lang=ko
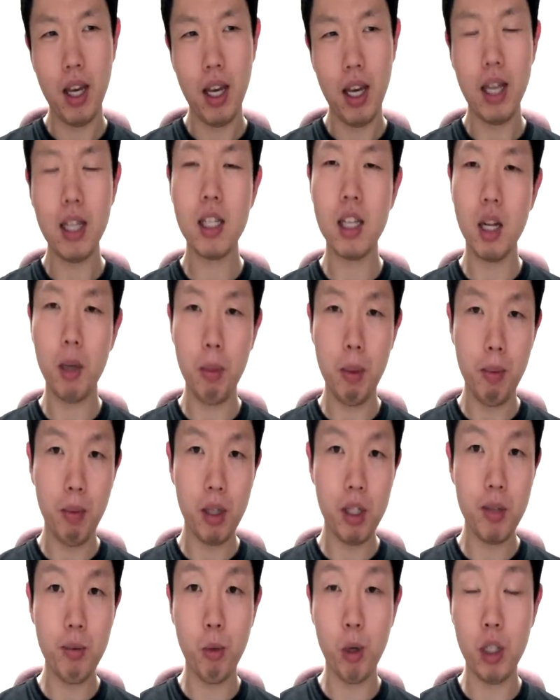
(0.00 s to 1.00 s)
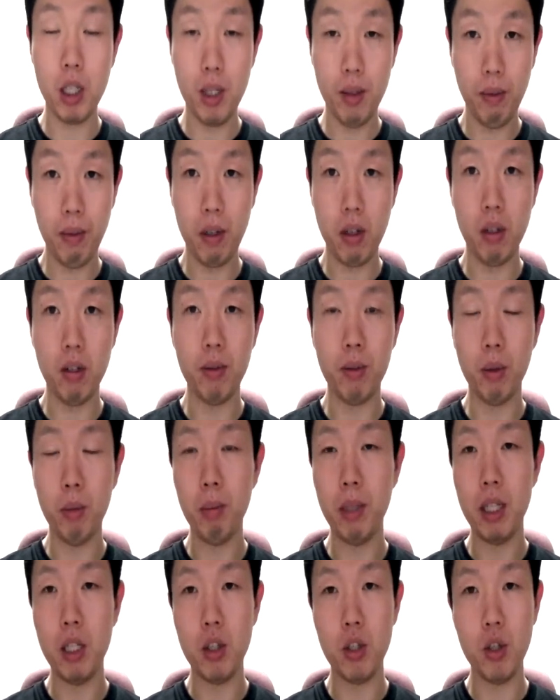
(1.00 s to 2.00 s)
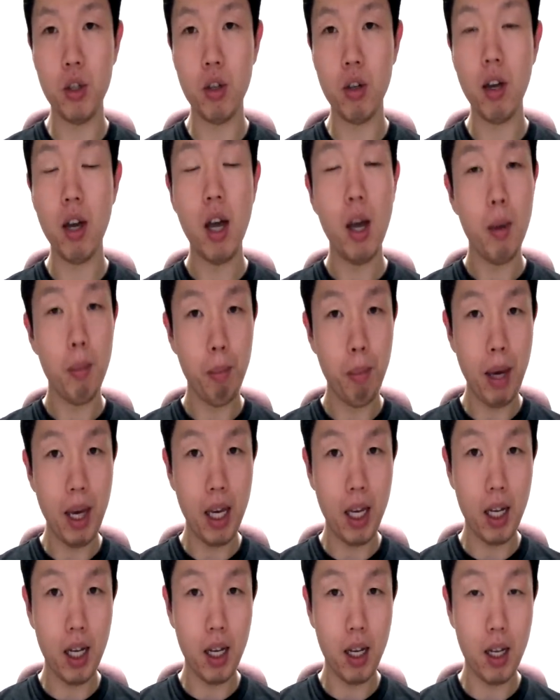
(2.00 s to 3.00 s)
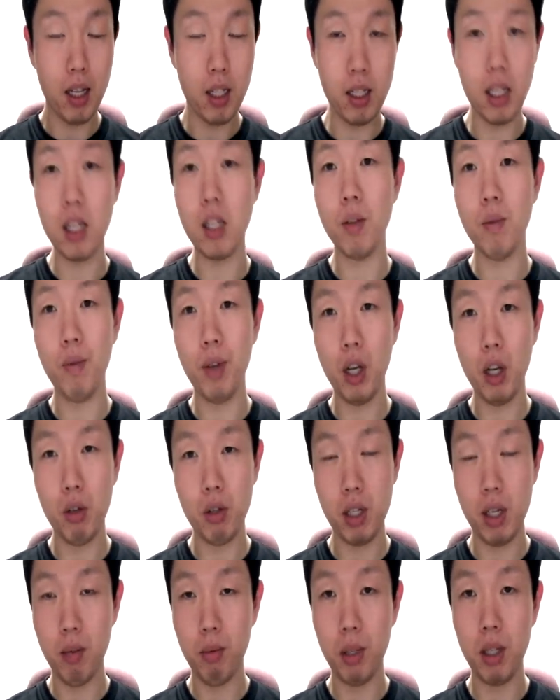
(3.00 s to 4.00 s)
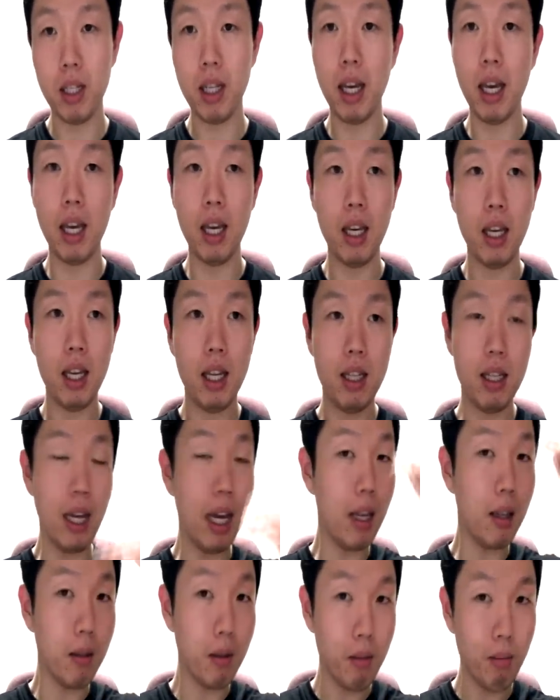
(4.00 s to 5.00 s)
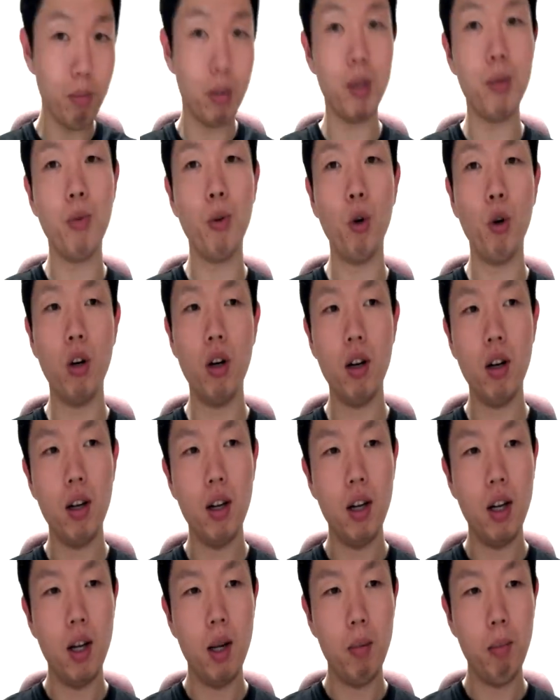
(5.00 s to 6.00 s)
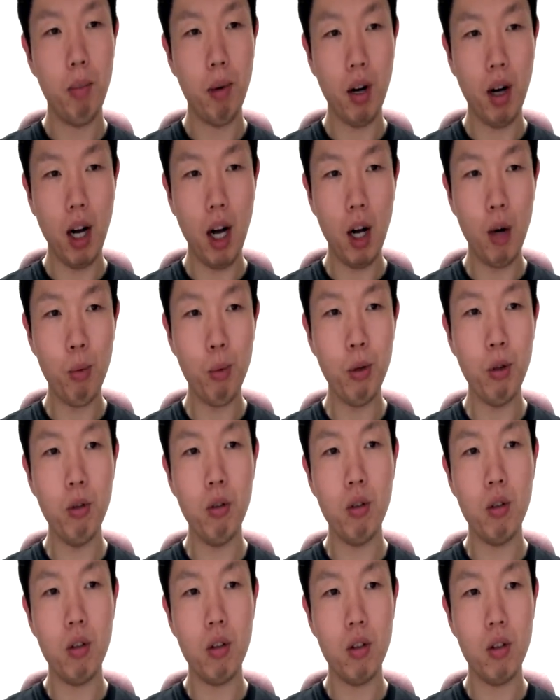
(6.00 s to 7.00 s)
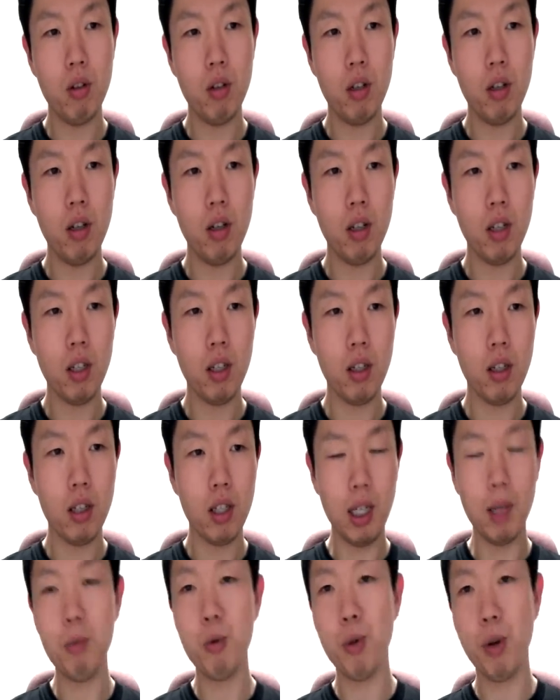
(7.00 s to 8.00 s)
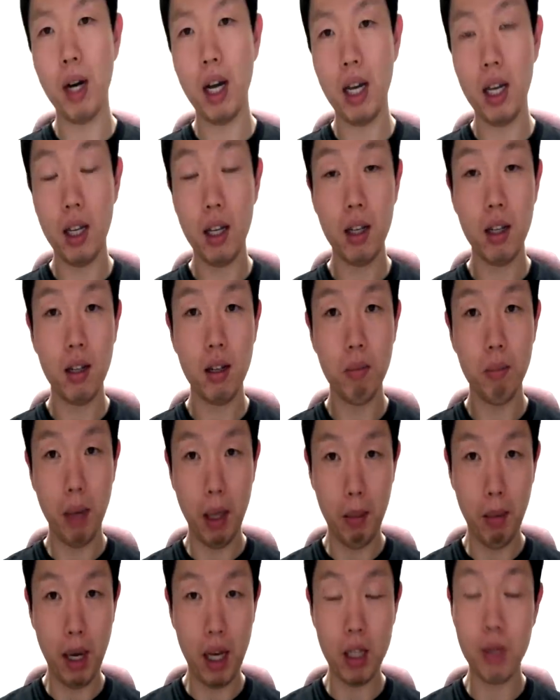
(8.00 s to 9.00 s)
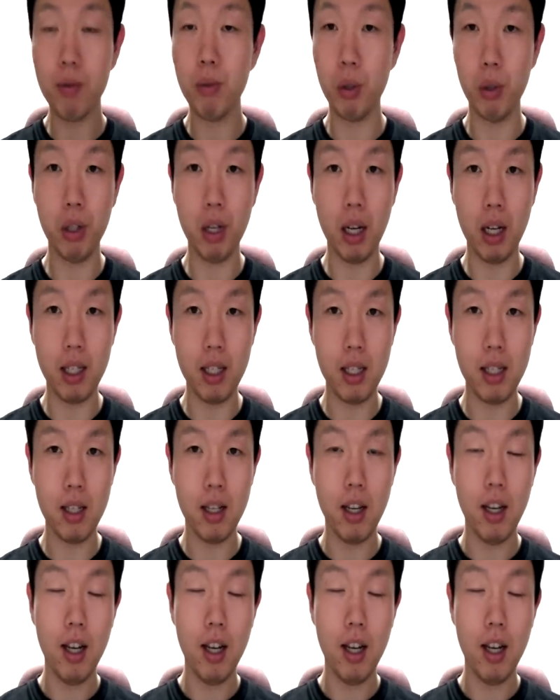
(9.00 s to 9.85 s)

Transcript: it's gonna be much more difficult for me to make session videos every day than before, but I will keep trying my best for you guys.